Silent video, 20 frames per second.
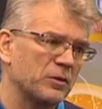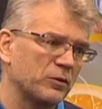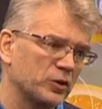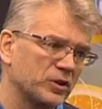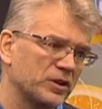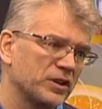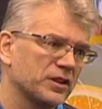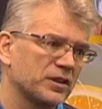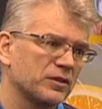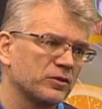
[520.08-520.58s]

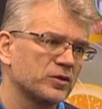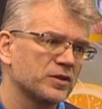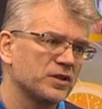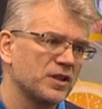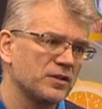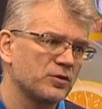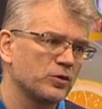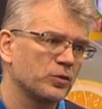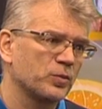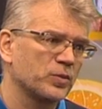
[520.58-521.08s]
вот где-то вот
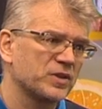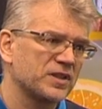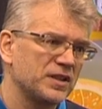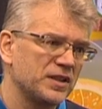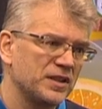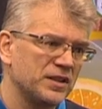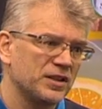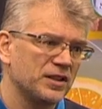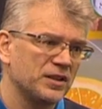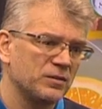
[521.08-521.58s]
здесь вот
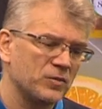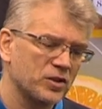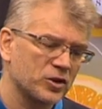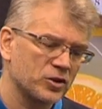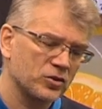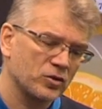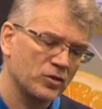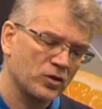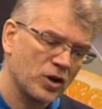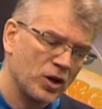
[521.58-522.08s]
посередине
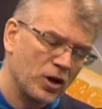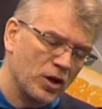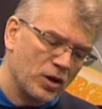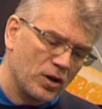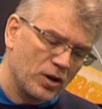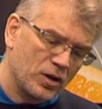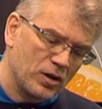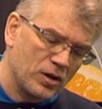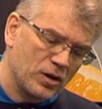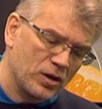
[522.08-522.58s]
между
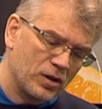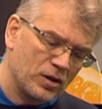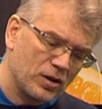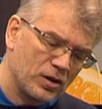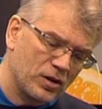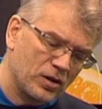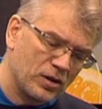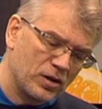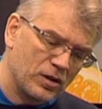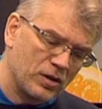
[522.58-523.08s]

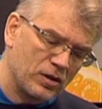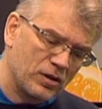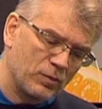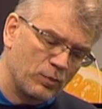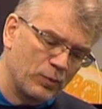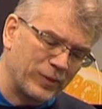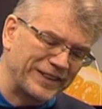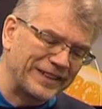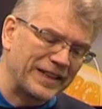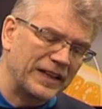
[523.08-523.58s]
э,
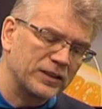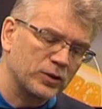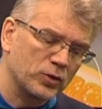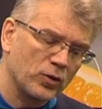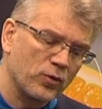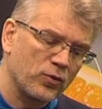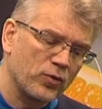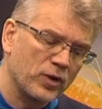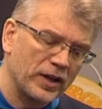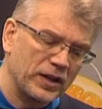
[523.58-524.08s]

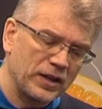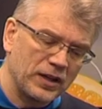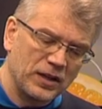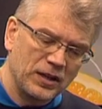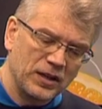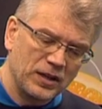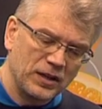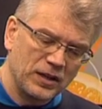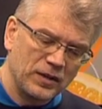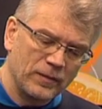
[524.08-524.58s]
подготовкой
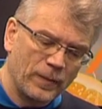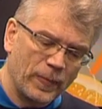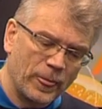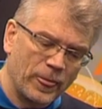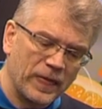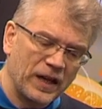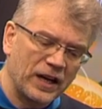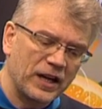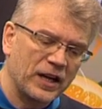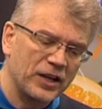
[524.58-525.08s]

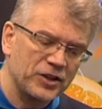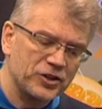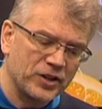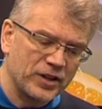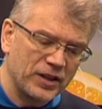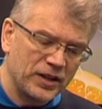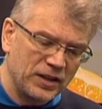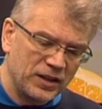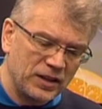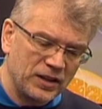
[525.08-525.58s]

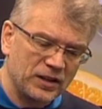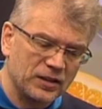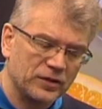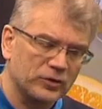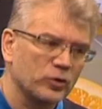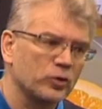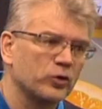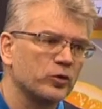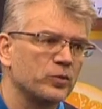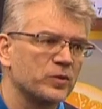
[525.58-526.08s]
накачкой их
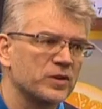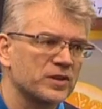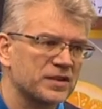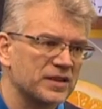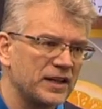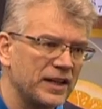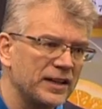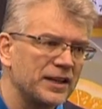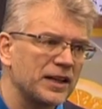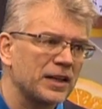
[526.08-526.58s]
новыми
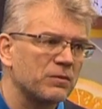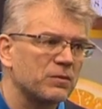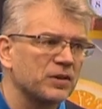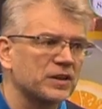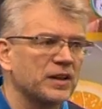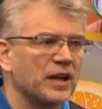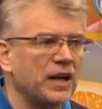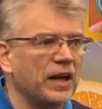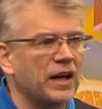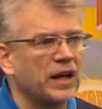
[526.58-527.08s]
знаниями,
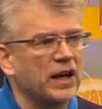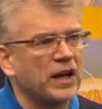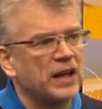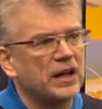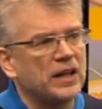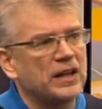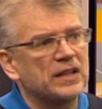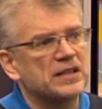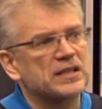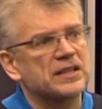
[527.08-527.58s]
да, угу.
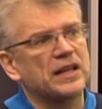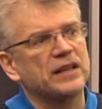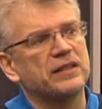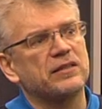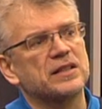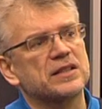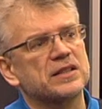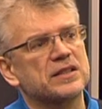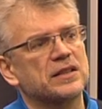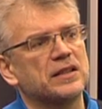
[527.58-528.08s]
и,
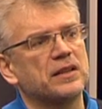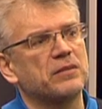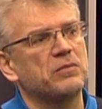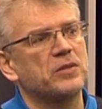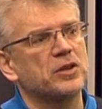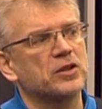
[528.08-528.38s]
соответственно,